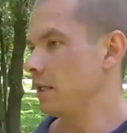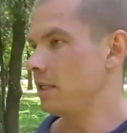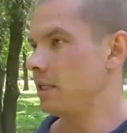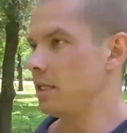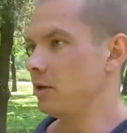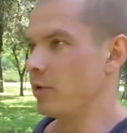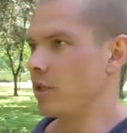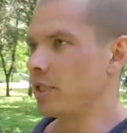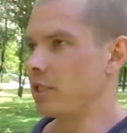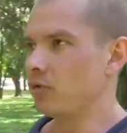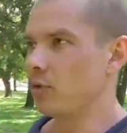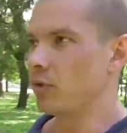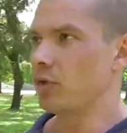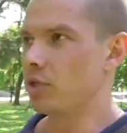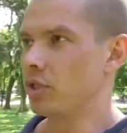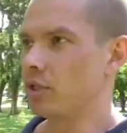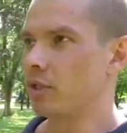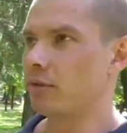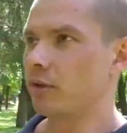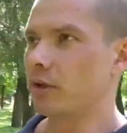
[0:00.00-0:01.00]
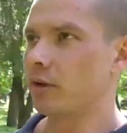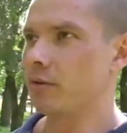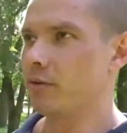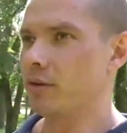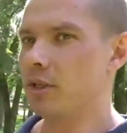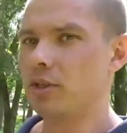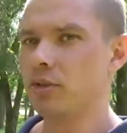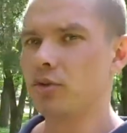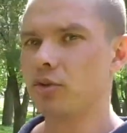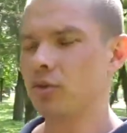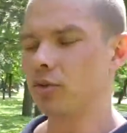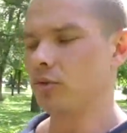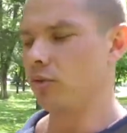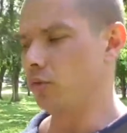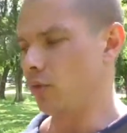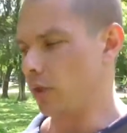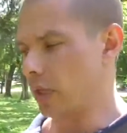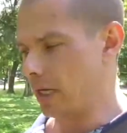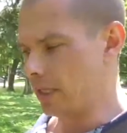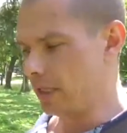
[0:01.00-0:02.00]
Тема сегодняшнего видео
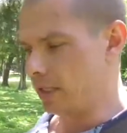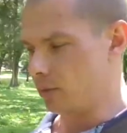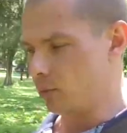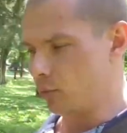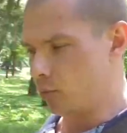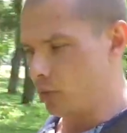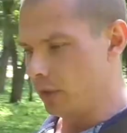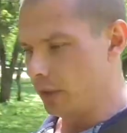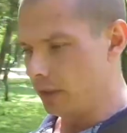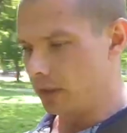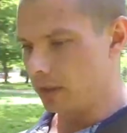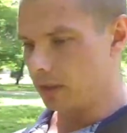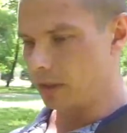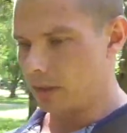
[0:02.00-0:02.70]
у нас будет